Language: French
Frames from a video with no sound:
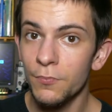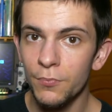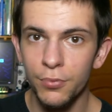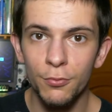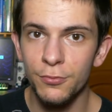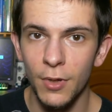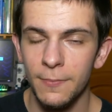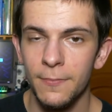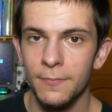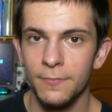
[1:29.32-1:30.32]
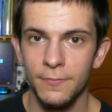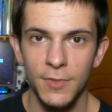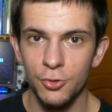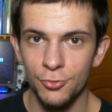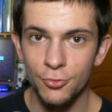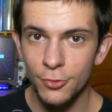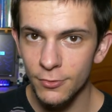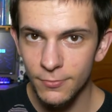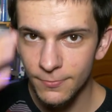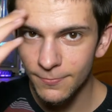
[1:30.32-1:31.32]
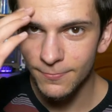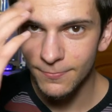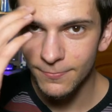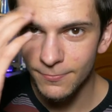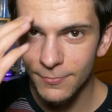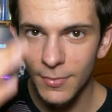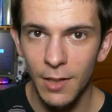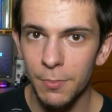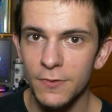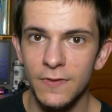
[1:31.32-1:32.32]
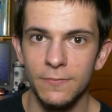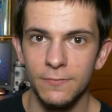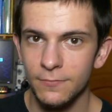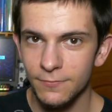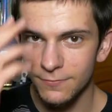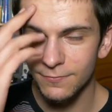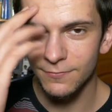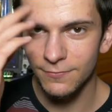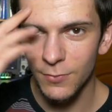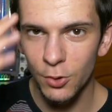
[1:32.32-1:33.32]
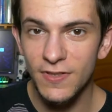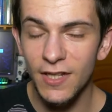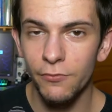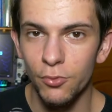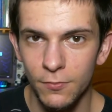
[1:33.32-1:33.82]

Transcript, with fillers: Plus besoin. Juste la pensée. Le cerveau